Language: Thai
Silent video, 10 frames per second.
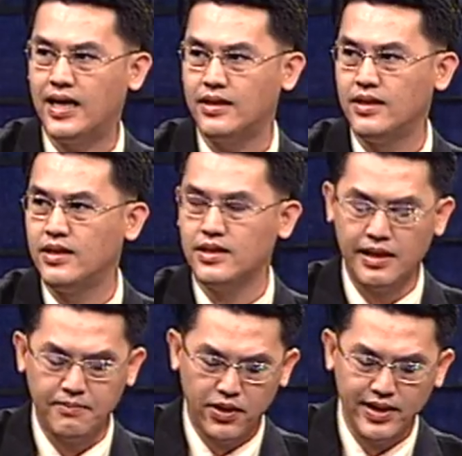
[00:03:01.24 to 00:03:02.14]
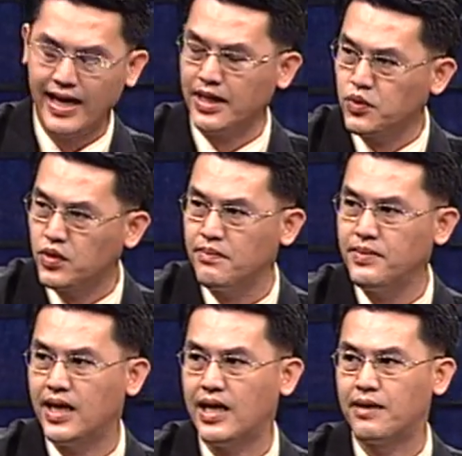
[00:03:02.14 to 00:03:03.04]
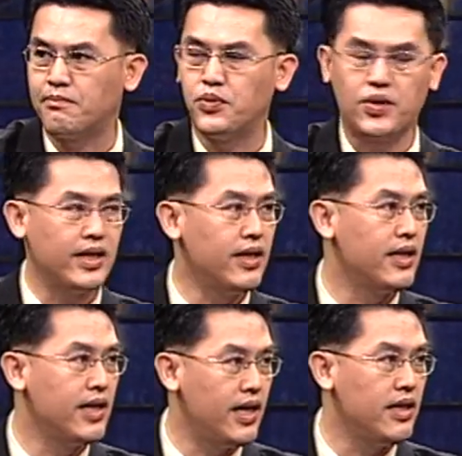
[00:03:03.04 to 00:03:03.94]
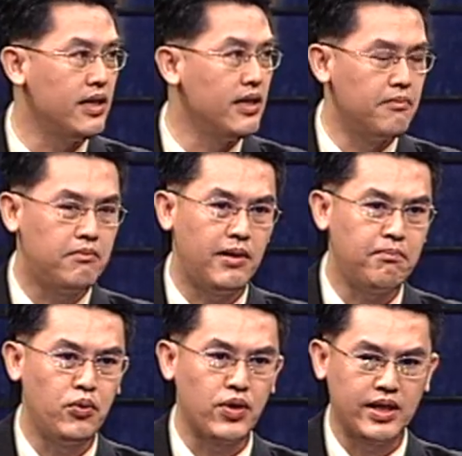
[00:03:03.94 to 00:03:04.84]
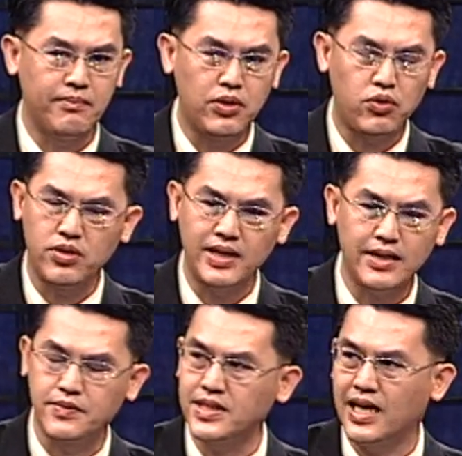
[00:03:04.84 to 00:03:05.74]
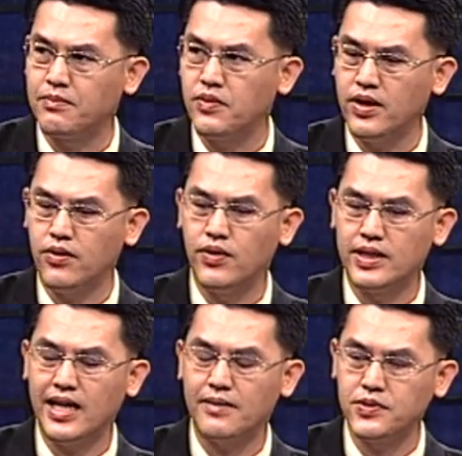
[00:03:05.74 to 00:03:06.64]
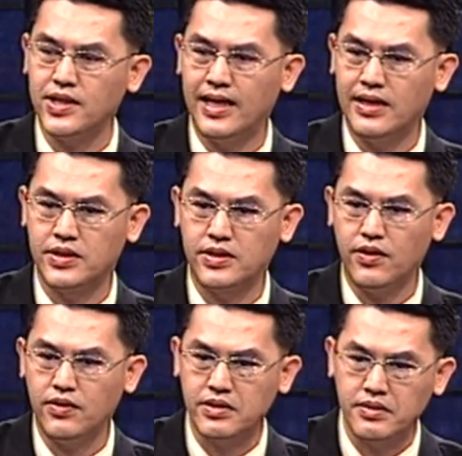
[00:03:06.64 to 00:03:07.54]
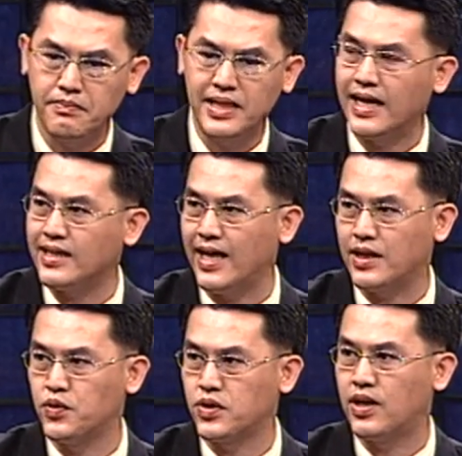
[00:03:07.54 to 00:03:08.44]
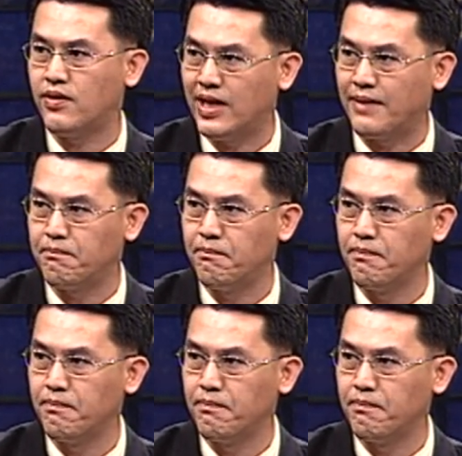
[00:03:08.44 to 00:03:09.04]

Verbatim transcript: ร แต่พอแข็งตัวแล้วมีอาการปวดนะฮะพอปวดเนี่ยบางคนน่าสงสารเพราะว่าองคชาตผู้ชายเราจะต้องมีการแข็งตัวตอนเราหลับ